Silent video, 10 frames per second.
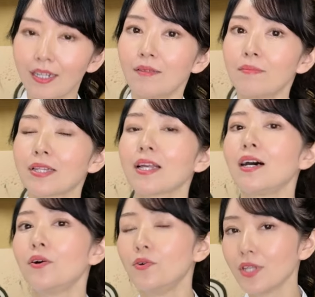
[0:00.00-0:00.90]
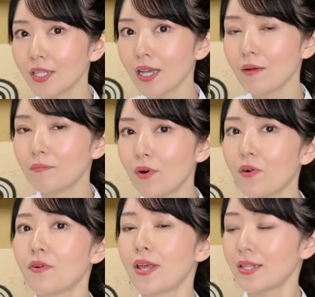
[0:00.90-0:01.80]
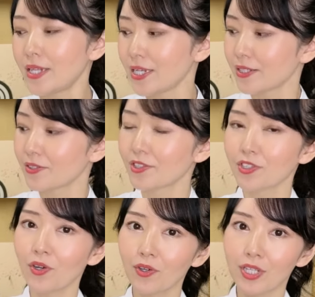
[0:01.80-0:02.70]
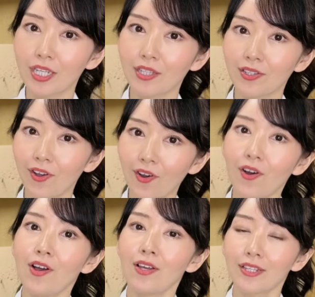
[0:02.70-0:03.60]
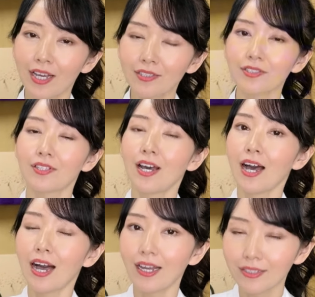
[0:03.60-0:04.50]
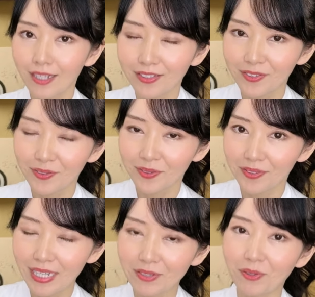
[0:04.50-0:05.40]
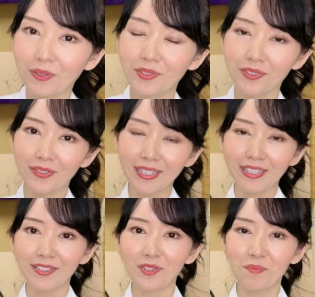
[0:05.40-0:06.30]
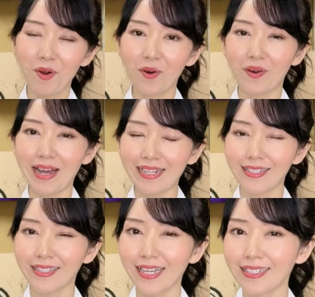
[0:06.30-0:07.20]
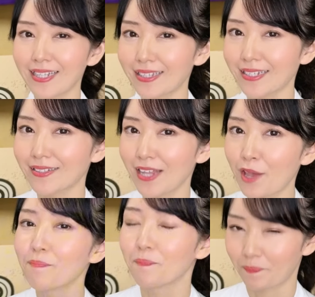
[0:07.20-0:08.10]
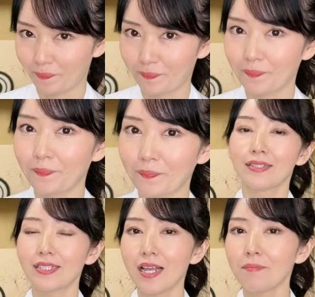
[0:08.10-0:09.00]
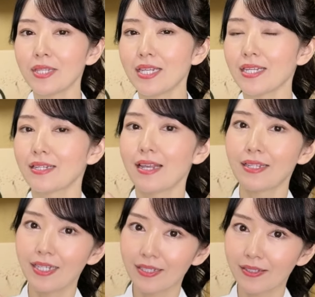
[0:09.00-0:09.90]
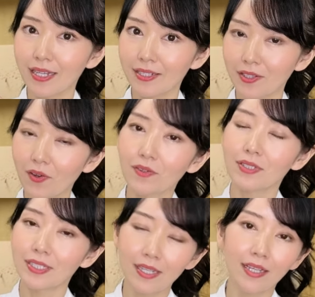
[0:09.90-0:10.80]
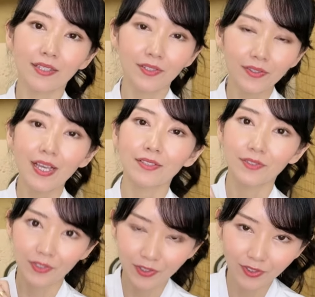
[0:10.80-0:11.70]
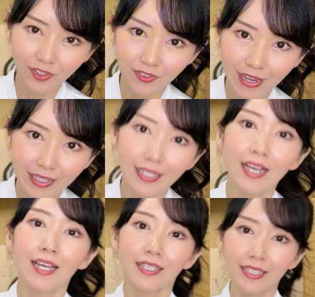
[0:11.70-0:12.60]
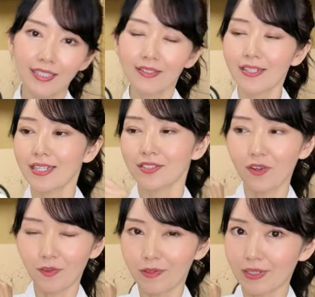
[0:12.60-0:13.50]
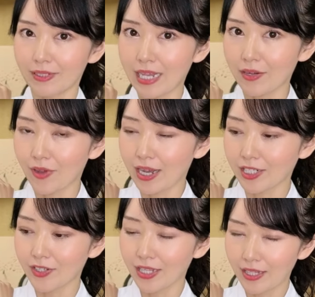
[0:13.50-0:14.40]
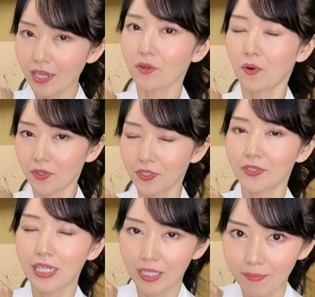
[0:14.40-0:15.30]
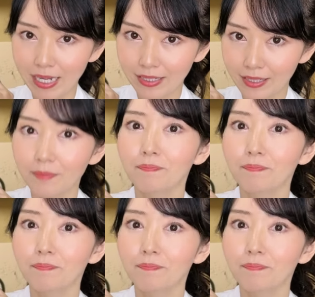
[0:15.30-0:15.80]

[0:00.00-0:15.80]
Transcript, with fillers: またお値段もレディース商品の約半額で購入できるのもありがたい点ですねちなみにレディースですと2990円キッズですと1500円で購入できます